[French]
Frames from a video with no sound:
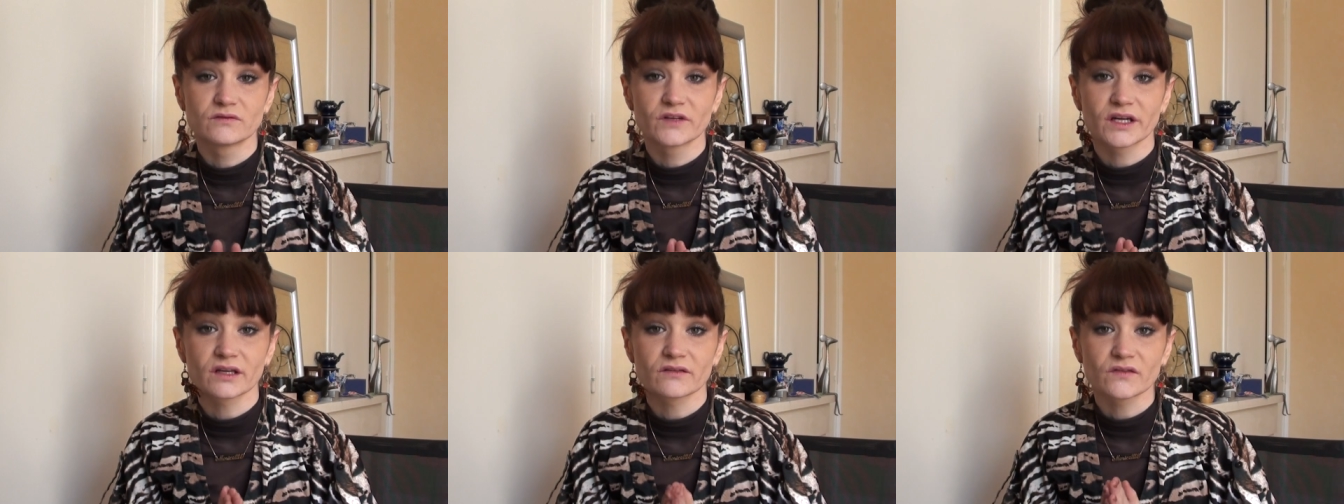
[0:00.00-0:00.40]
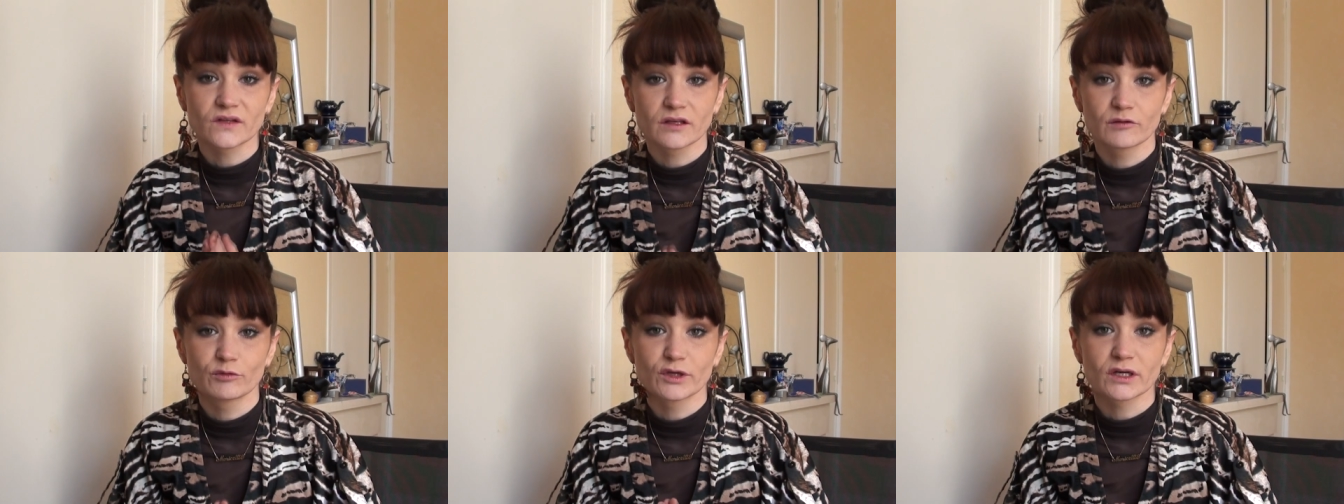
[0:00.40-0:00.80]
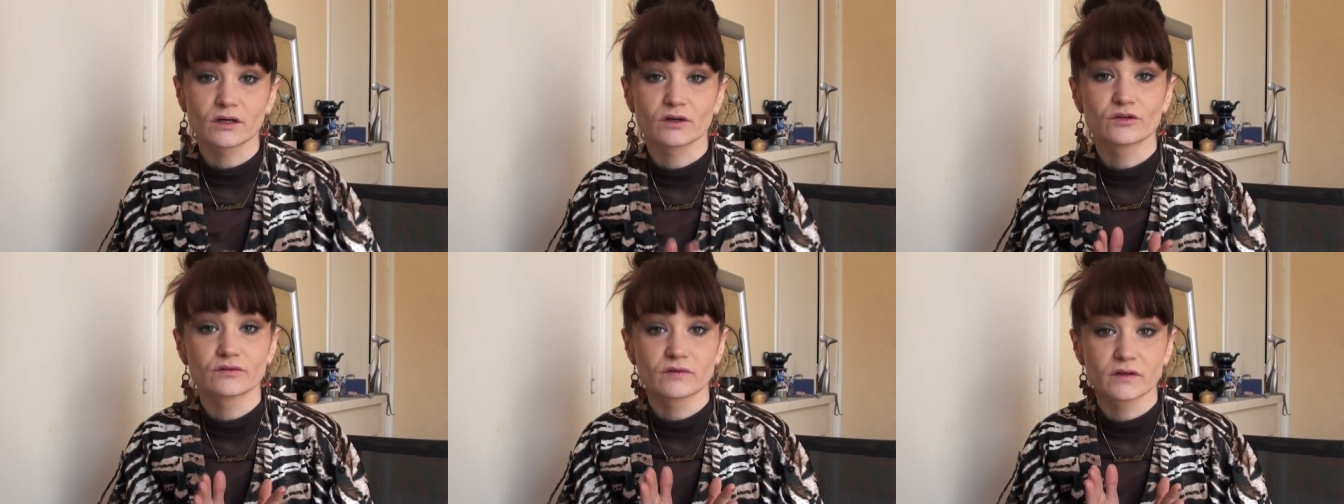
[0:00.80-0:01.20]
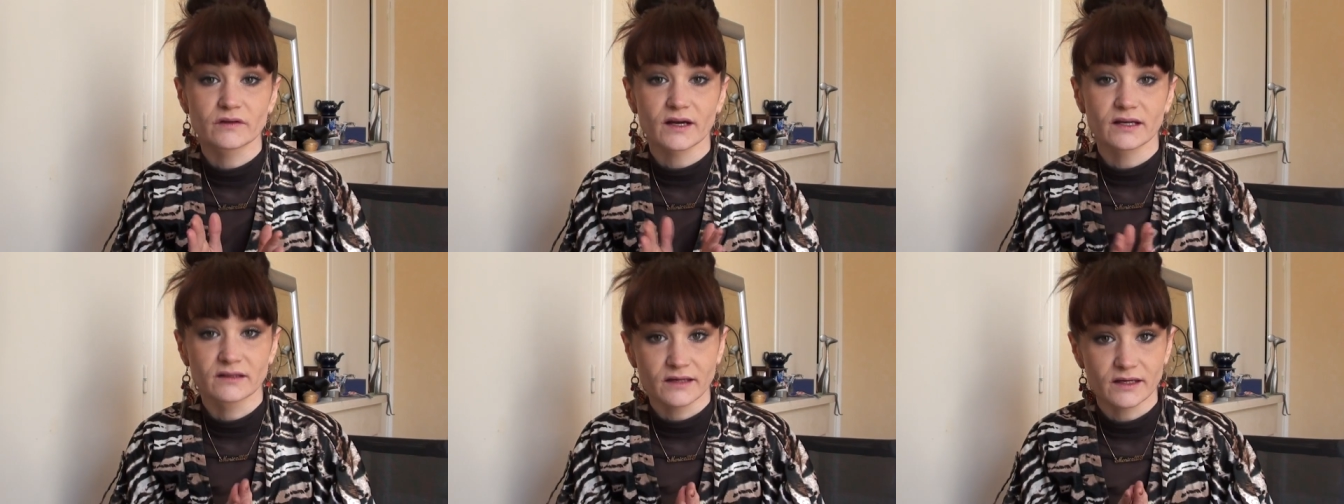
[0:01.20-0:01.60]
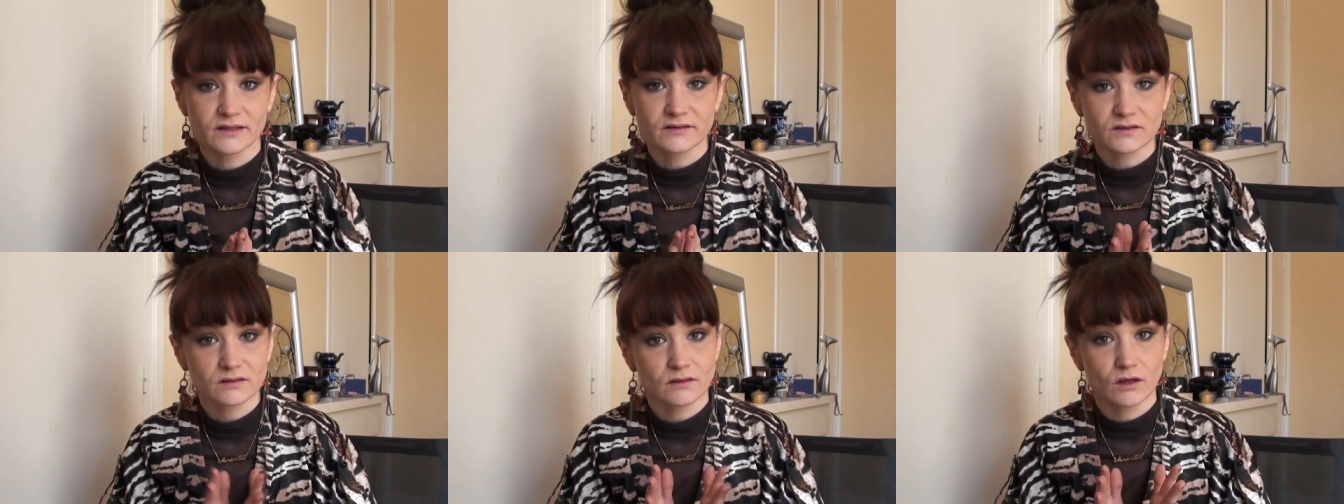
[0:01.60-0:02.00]
vérifiez bien que votre
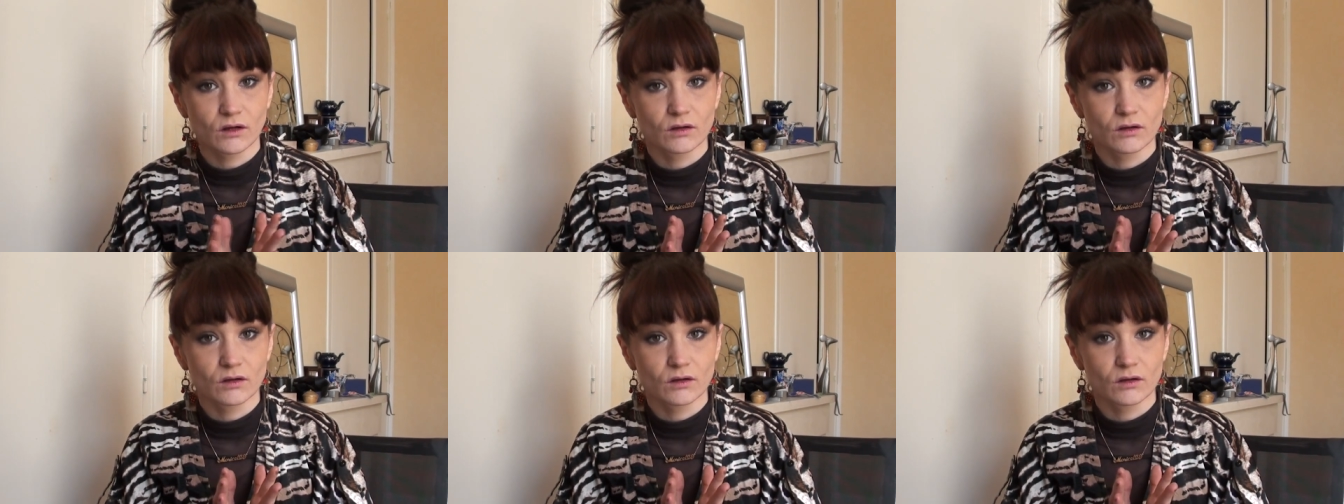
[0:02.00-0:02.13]
adresse,